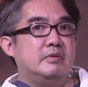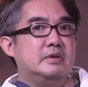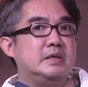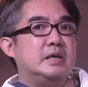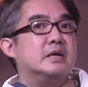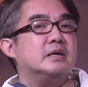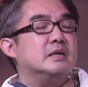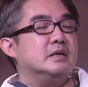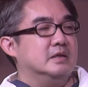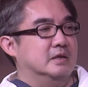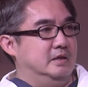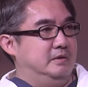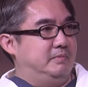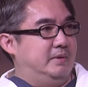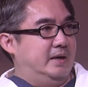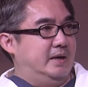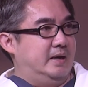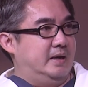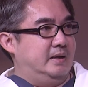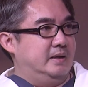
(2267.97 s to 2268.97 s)
những người
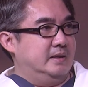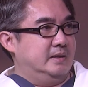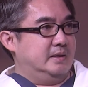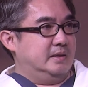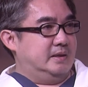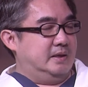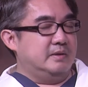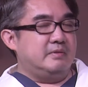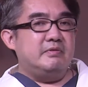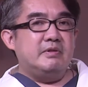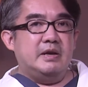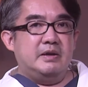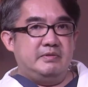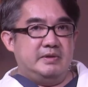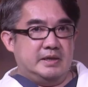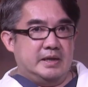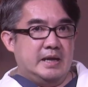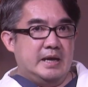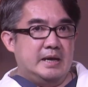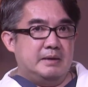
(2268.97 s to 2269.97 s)
mà thích về
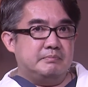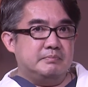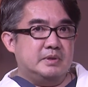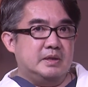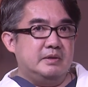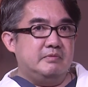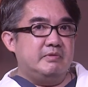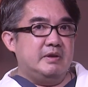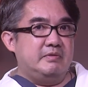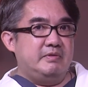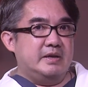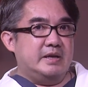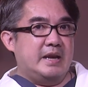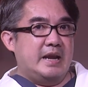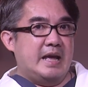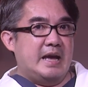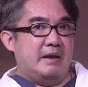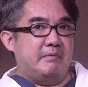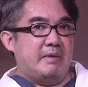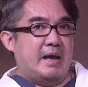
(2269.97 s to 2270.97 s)
Việt Nam thích về Việt
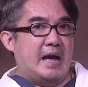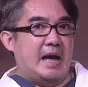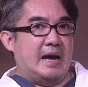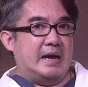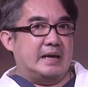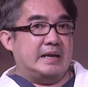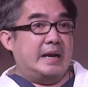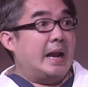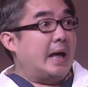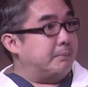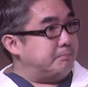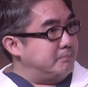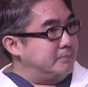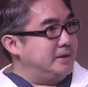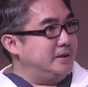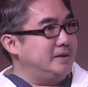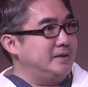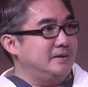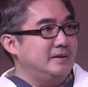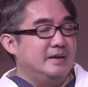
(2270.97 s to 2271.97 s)
Nam hàng năm
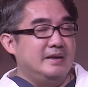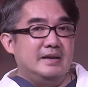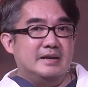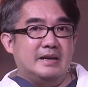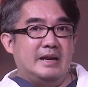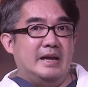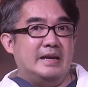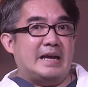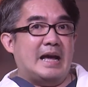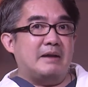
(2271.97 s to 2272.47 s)
đi để dạ.